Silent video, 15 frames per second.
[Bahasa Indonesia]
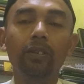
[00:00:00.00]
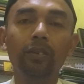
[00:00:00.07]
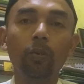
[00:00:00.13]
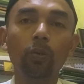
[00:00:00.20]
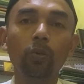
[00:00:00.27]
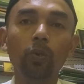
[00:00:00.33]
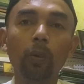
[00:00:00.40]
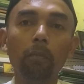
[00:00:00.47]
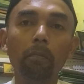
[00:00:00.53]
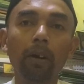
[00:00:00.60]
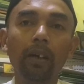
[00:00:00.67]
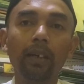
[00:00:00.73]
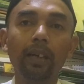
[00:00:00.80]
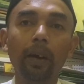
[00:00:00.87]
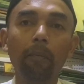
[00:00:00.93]
untuk
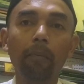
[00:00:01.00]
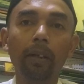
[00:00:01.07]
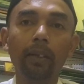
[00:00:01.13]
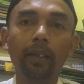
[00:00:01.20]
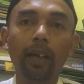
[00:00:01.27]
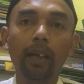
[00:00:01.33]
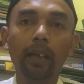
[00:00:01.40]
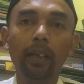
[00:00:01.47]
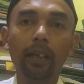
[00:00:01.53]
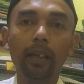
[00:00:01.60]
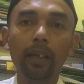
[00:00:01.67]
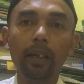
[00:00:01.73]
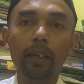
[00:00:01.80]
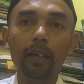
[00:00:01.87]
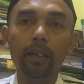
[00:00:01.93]
mendapatkan
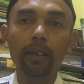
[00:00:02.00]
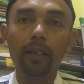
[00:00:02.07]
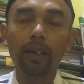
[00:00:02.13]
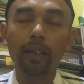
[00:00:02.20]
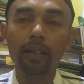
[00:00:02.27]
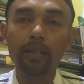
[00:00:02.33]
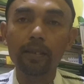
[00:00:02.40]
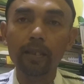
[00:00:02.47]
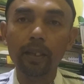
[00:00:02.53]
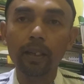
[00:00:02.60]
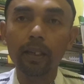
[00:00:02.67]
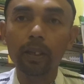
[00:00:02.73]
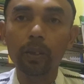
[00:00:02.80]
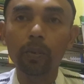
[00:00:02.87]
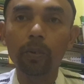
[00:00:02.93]

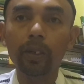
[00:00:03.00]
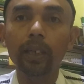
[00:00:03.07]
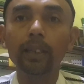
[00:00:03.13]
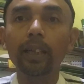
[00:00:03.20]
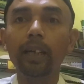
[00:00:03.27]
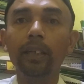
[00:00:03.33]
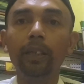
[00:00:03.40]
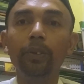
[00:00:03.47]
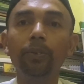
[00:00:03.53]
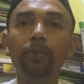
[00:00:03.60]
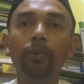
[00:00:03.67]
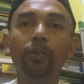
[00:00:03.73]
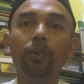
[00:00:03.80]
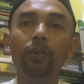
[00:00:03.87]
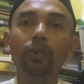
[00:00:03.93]
rezeki itu kita
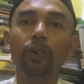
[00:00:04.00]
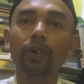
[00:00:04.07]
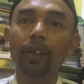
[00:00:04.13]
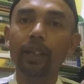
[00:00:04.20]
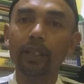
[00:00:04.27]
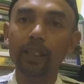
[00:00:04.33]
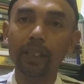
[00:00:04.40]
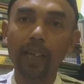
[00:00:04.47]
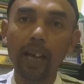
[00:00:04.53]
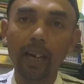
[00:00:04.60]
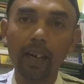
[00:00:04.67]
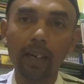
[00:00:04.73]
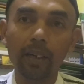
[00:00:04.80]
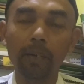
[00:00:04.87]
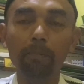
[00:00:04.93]
dituntut untuk ikhtiar
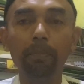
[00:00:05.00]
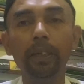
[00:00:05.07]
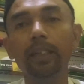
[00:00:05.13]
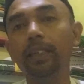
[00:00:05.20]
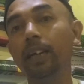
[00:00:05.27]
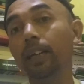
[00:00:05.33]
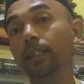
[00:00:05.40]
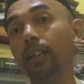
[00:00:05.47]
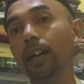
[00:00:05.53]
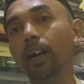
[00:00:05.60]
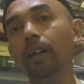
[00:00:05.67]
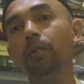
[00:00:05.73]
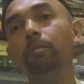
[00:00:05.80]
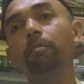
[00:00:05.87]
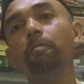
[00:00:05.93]
bedanya